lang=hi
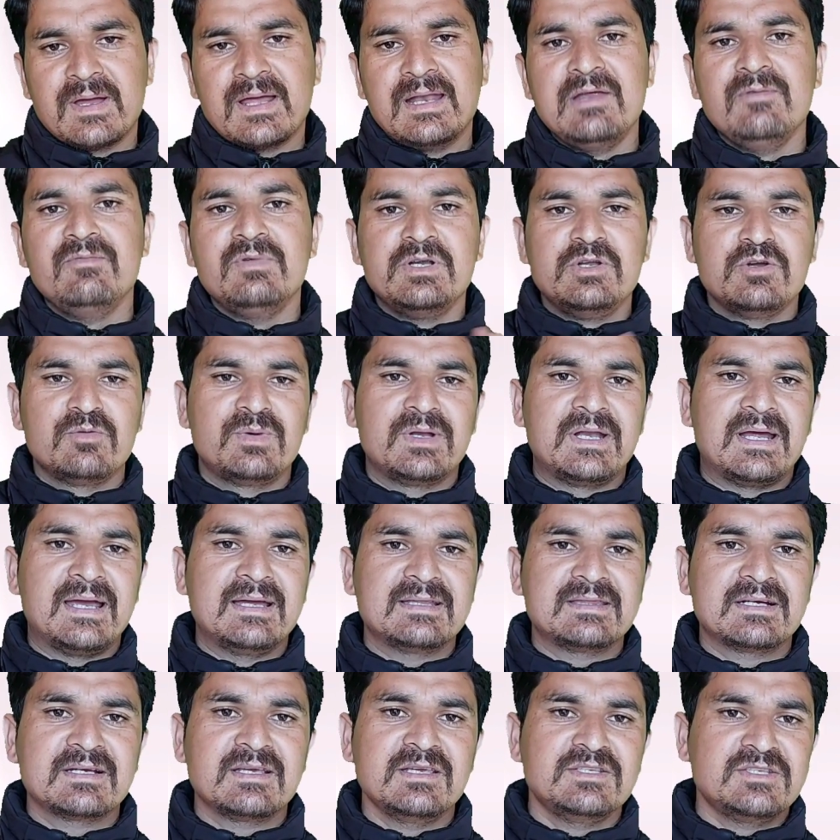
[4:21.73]
पहले वीडियो
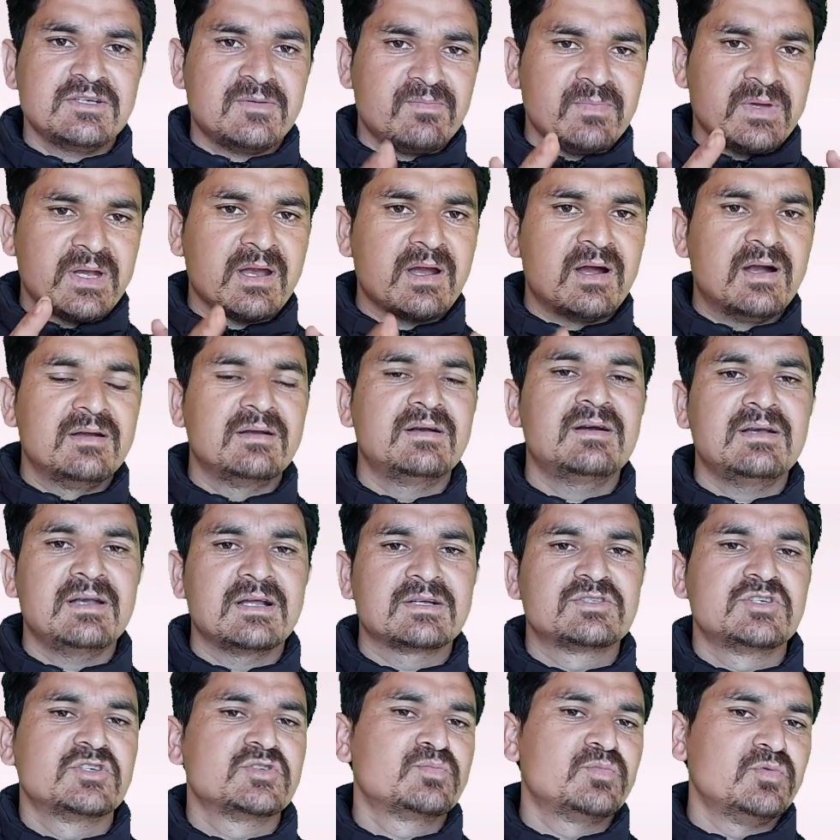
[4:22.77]
बनाया था कि जब मेरे हंड्रेड
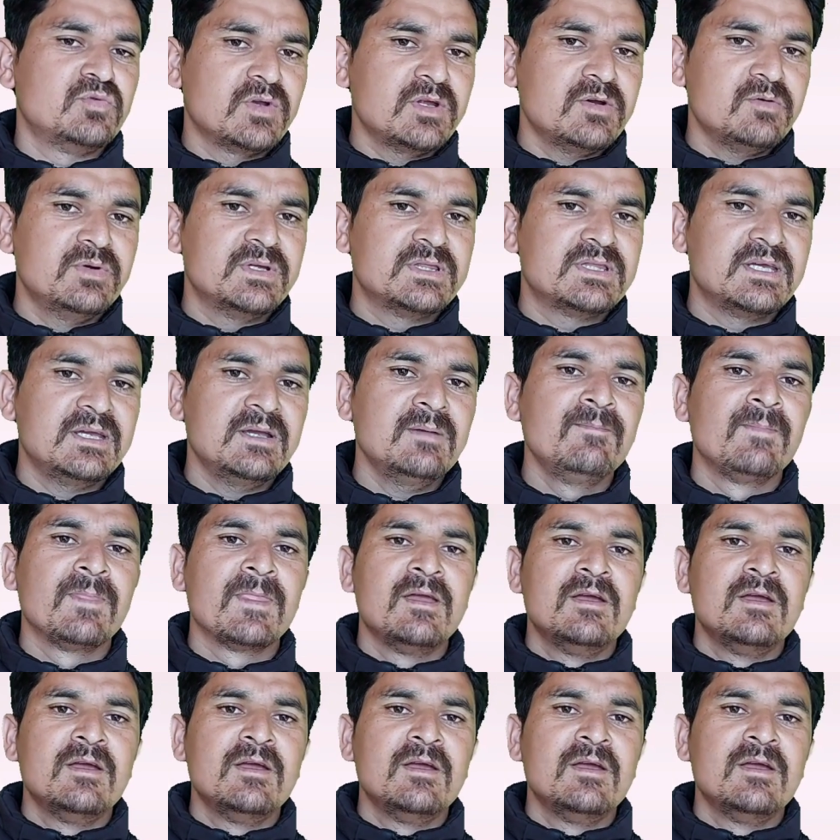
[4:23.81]
लेक्चर्स पूरे हुए थे